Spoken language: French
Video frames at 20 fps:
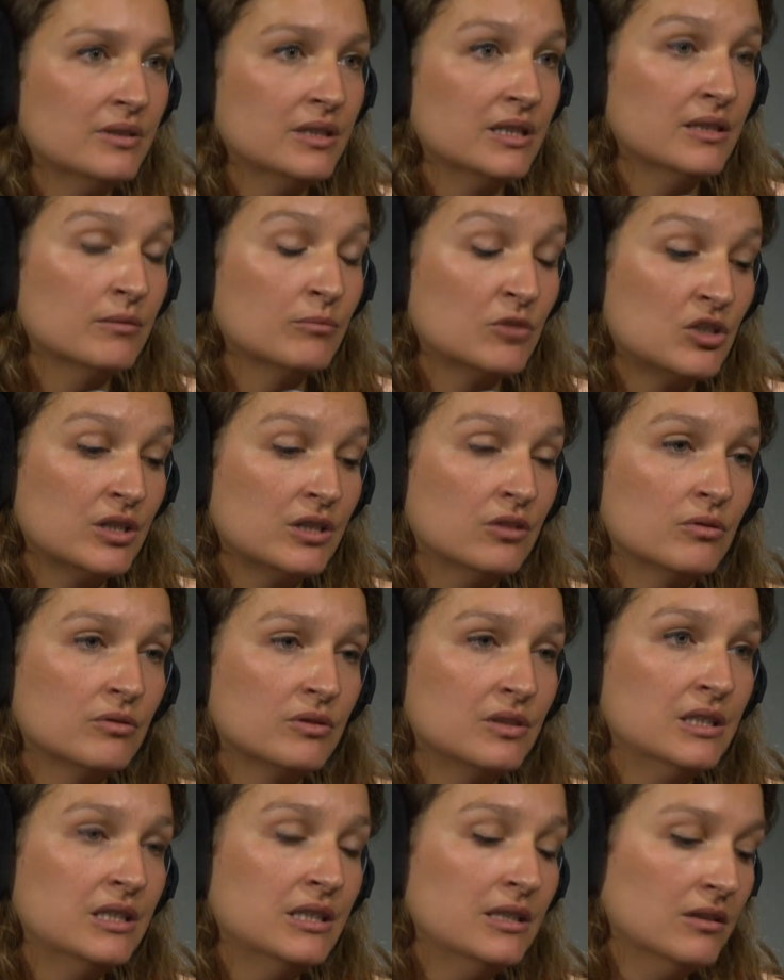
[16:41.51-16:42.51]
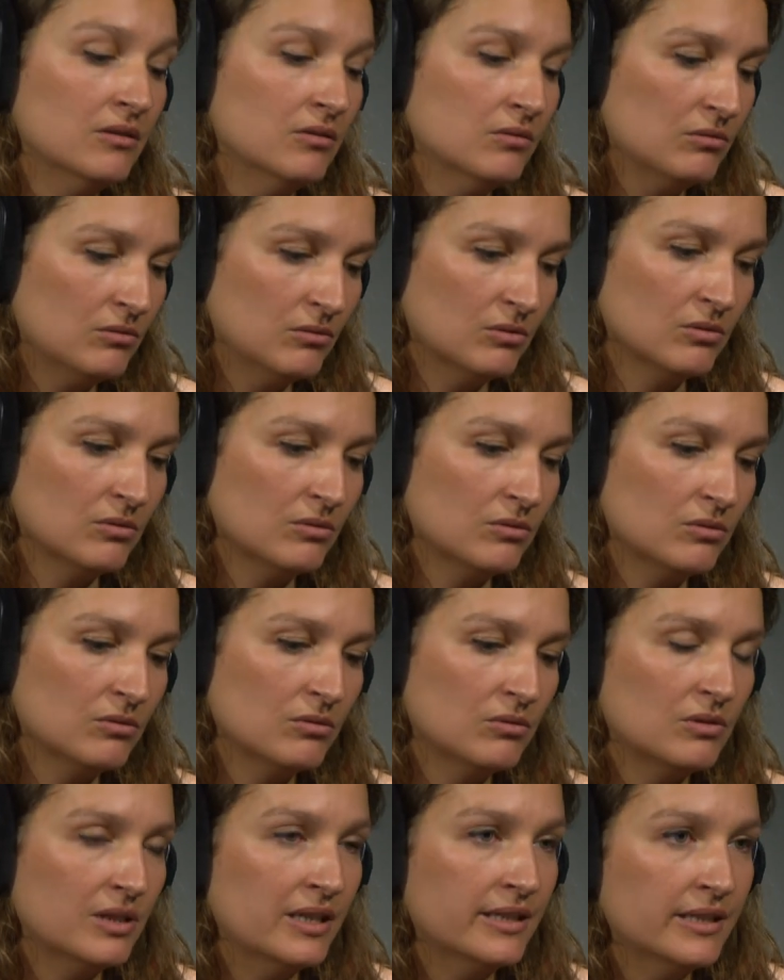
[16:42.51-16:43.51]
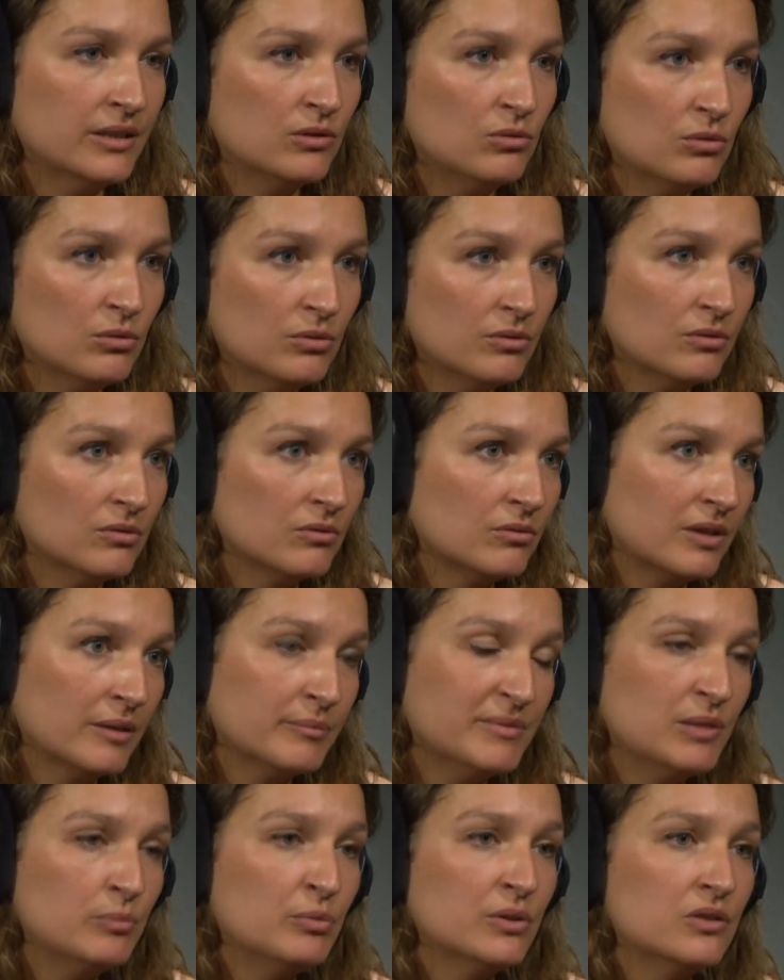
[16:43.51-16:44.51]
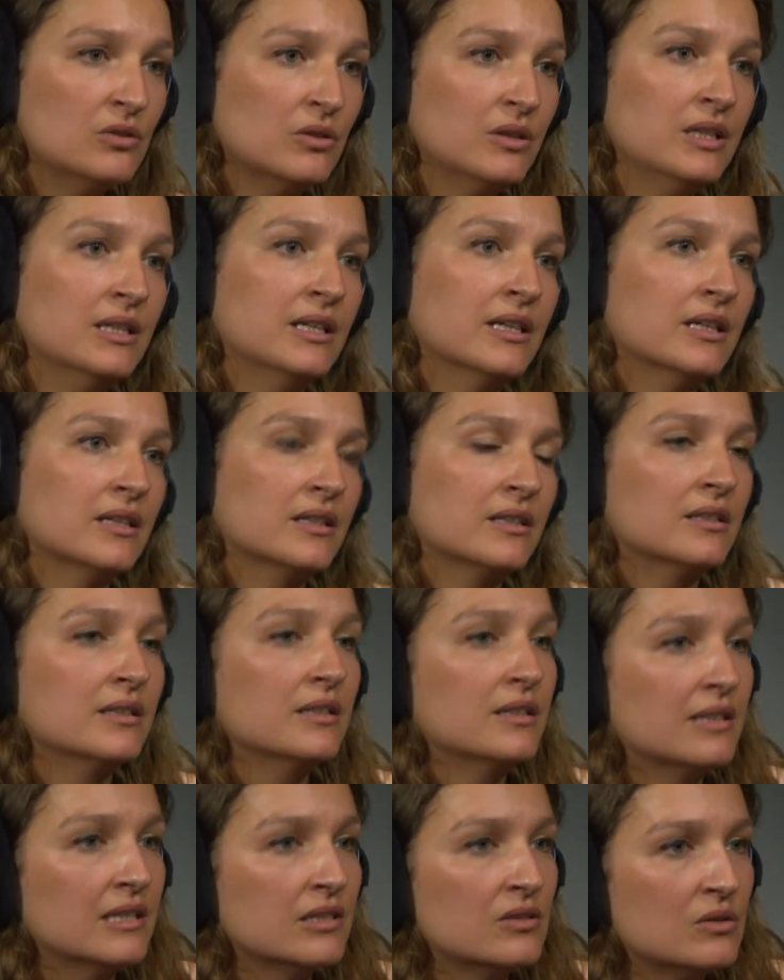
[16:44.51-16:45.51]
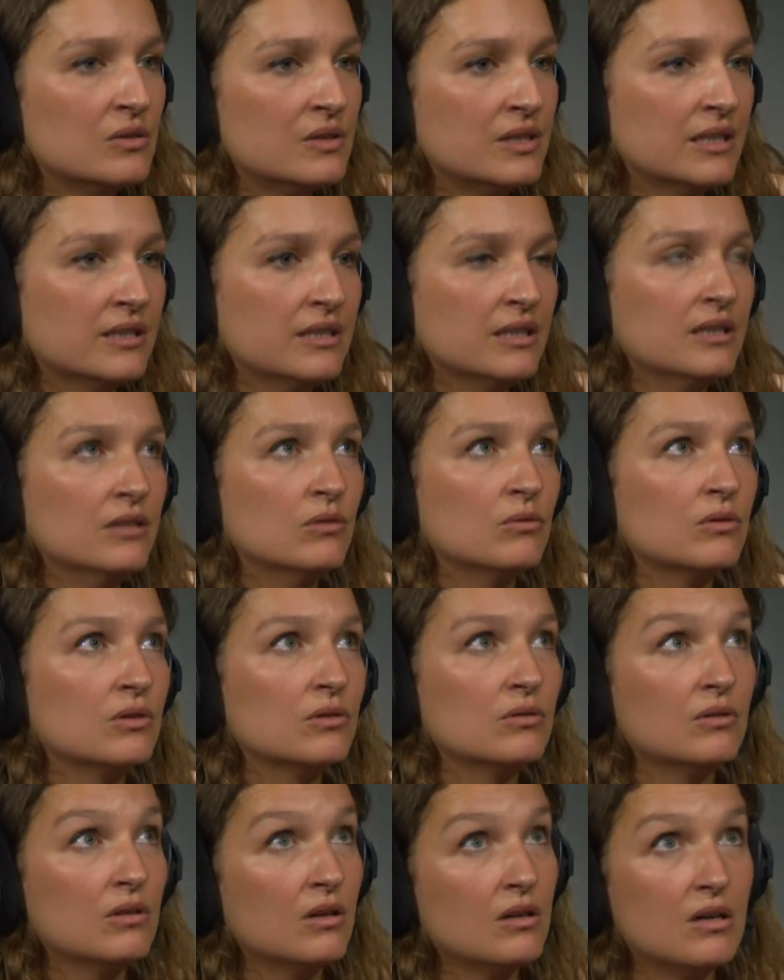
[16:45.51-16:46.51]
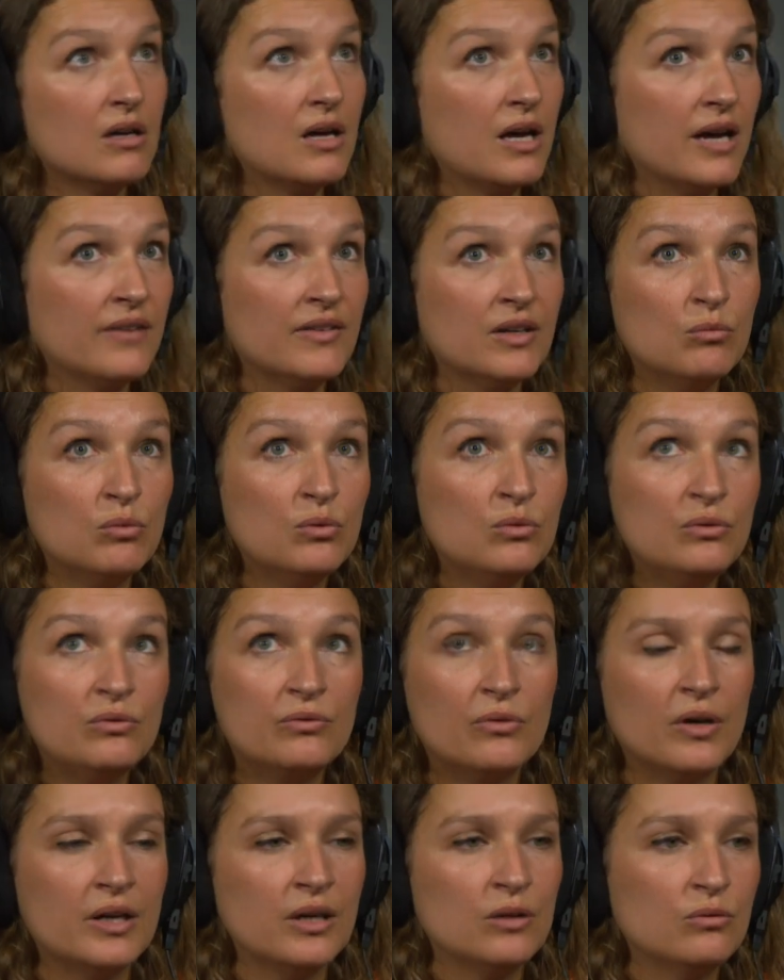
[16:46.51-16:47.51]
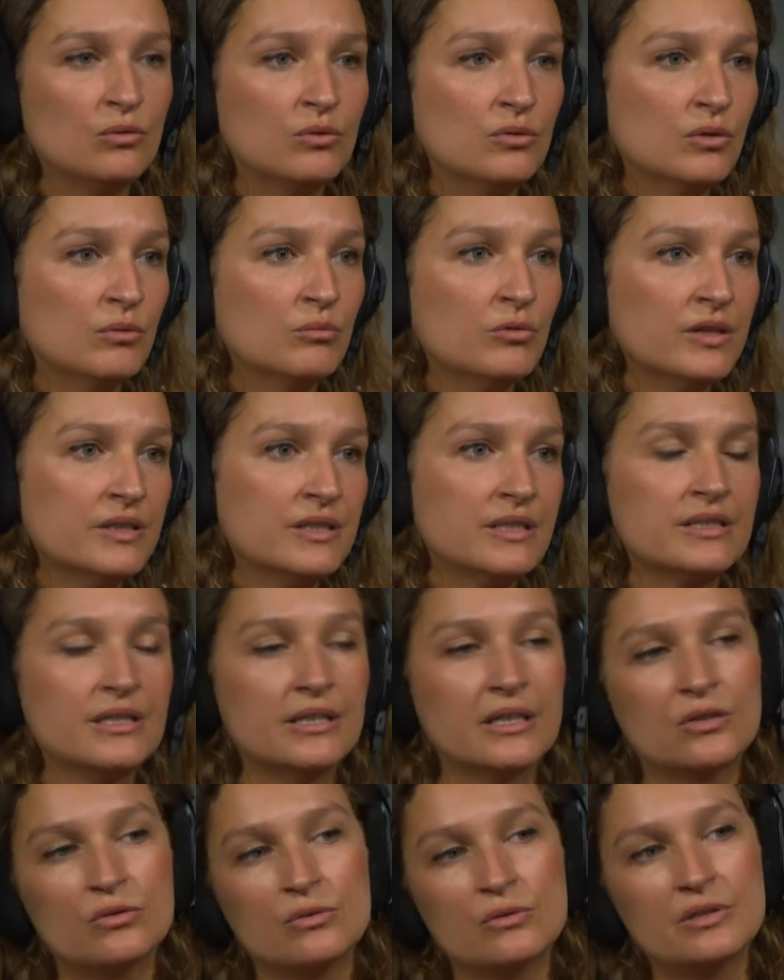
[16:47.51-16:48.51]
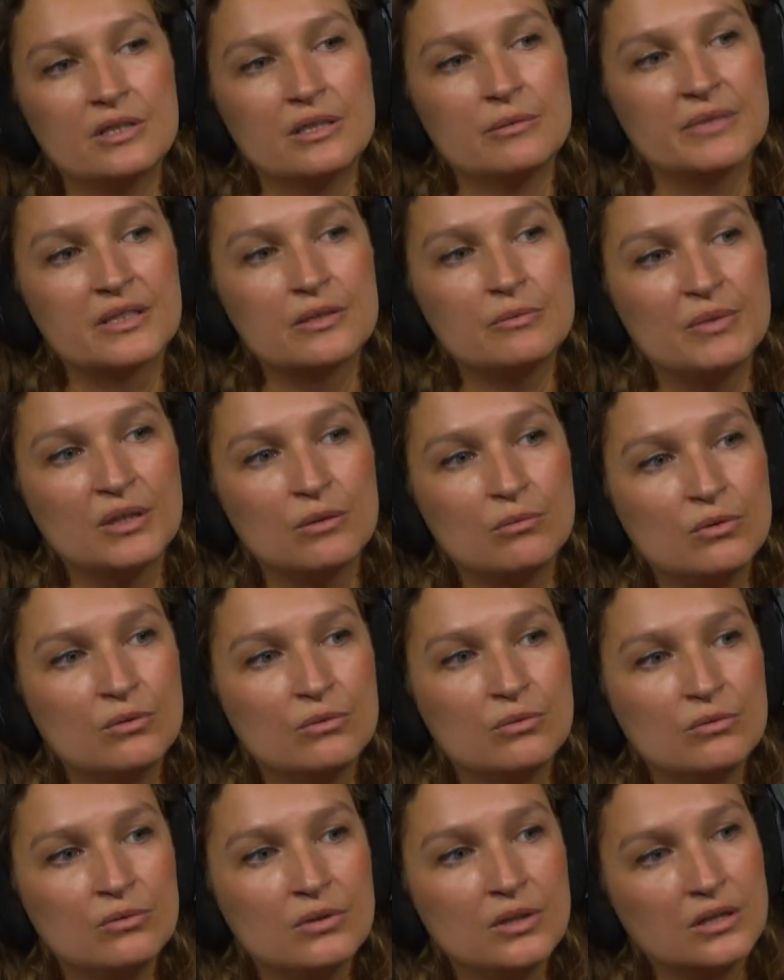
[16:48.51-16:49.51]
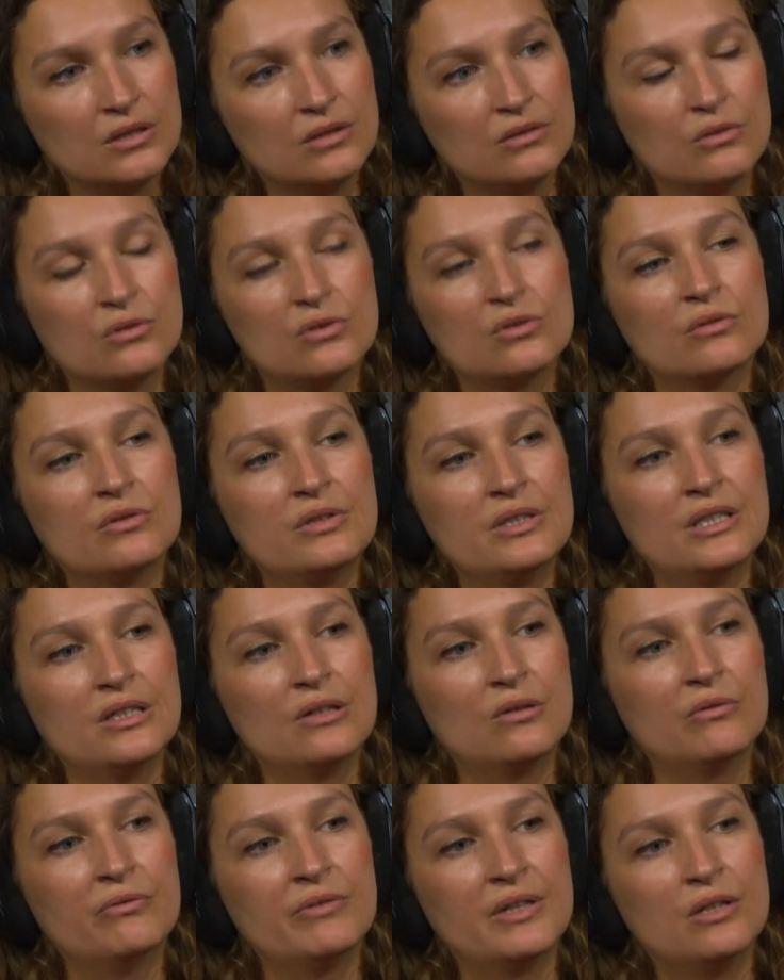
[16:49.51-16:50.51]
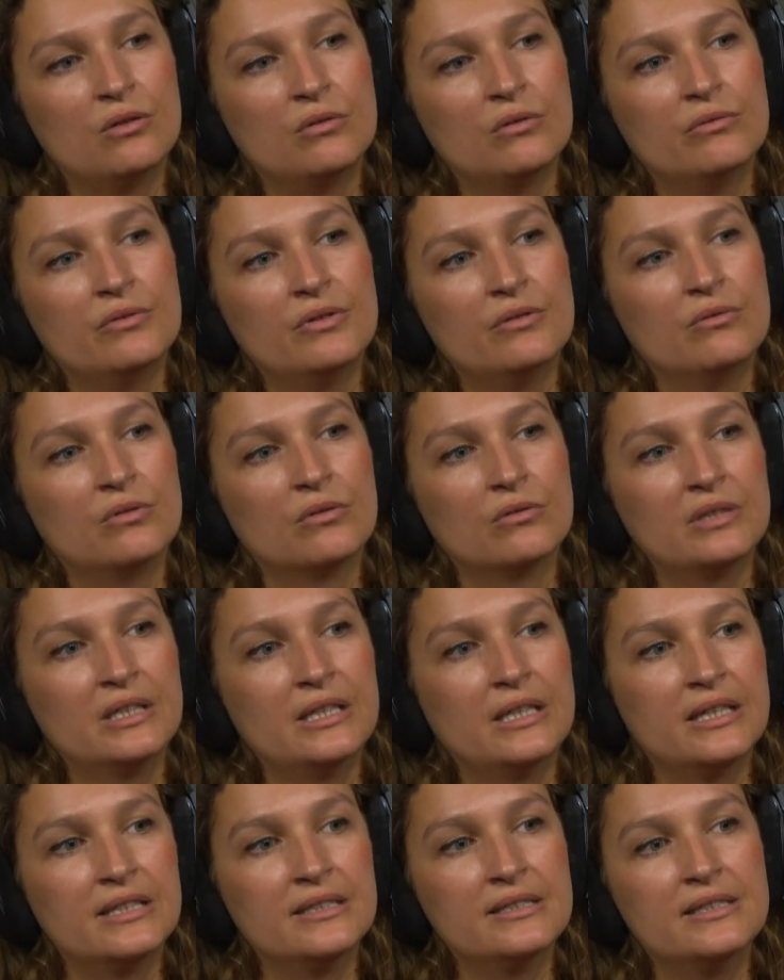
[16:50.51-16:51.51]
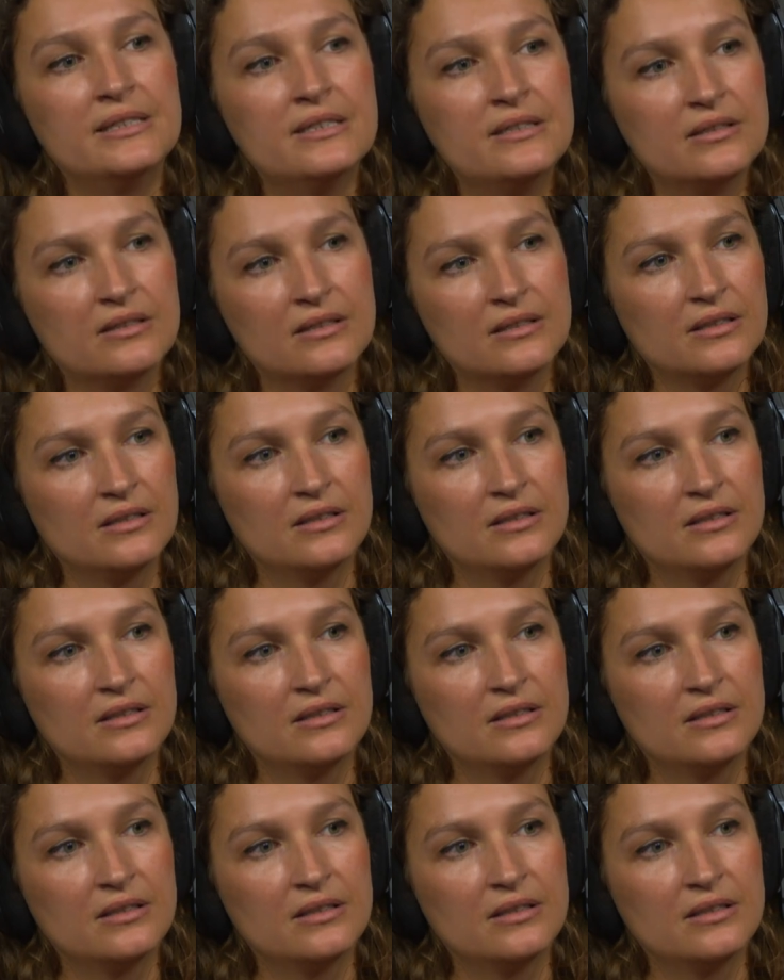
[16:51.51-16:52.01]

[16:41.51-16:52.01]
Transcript: Et moi j'ai grandi dans la nature, donc un petit peu isolée de la, société, donc avec beaucoup de forêts autour de moi. Ça c'est quelque chose qui m'inspire beaucoup de sentir en fait le vivant qui existe